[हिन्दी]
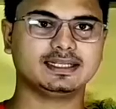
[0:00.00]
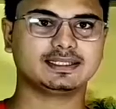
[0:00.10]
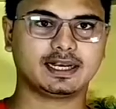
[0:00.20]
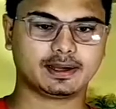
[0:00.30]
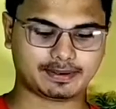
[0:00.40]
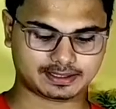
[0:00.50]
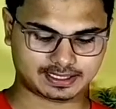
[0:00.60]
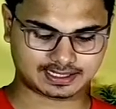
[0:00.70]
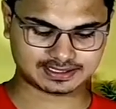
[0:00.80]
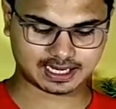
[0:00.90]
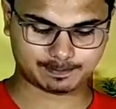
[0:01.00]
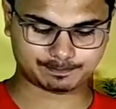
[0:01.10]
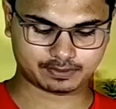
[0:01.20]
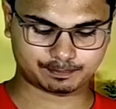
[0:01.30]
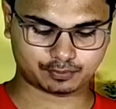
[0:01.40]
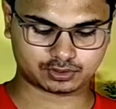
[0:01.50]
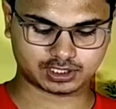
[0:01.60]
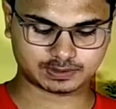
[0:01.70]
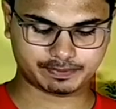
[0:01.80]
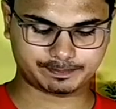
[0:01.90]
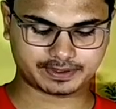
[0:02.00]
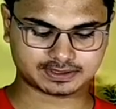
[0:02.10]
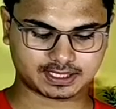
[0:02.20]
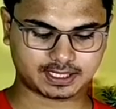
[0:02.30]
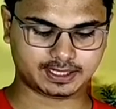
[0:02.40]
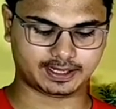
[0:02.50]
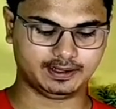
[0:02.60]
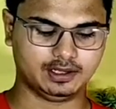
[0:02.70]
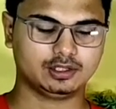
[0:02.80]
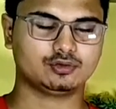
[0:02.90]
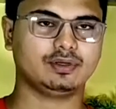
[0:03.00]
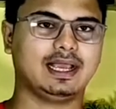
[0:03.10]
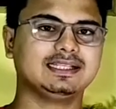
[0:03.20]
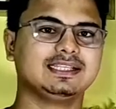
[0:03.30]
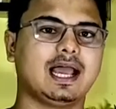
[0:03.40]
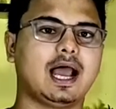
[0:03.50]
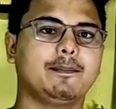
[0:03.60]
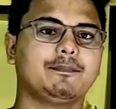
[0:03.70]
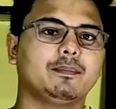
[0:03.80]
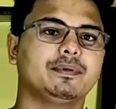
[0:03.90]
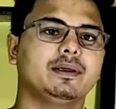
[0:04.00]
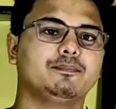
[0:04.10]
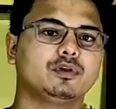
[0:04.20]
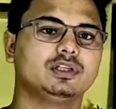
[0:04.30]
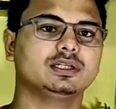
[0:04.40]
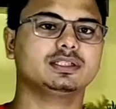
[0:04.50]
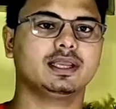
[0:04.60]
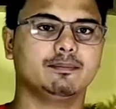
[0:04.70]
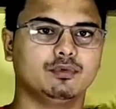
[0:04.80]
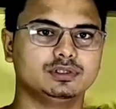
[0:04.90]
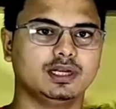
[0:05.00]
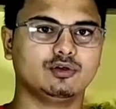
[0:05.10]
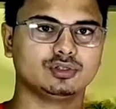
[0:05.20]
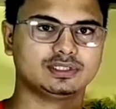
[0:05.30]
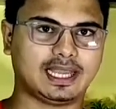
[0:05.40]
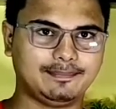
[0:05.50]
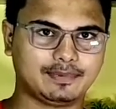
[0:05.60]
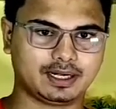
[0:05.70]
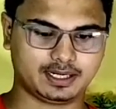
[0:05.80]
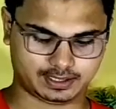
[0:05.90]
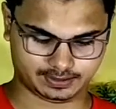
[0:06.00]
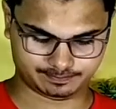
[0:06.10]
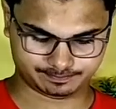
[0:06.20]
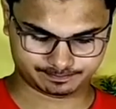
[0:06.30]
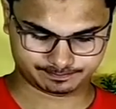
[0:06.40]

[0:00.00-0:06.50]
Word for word: सिलेक्ट करने के बाद यहाँ से आप प्रोडक्ट पे प्रेस कर लेंगे तो यहाँ से आप अपने प्रोडक्ट के मॉडल को टाइप कर लेंगे